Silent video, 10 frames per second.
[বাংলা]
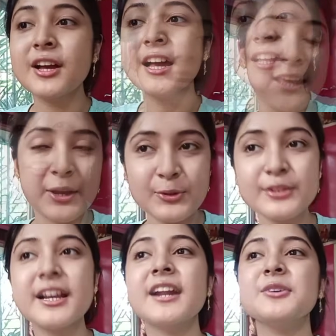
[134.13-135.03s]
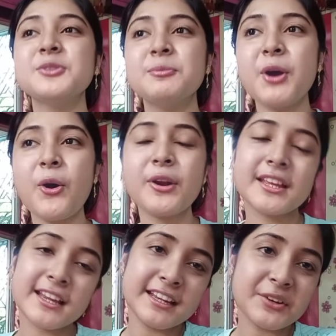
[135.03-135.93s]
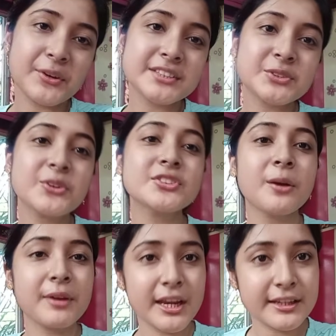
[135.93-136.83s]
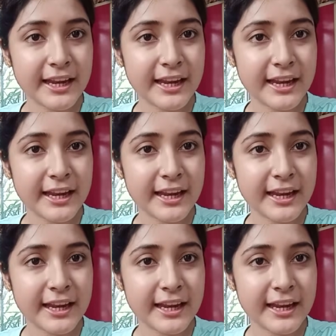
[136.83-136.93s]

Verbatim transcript: আর এগুলো ছাড়াও তোমরা অনেকে রিকোয়েস্ট করছো আমাকে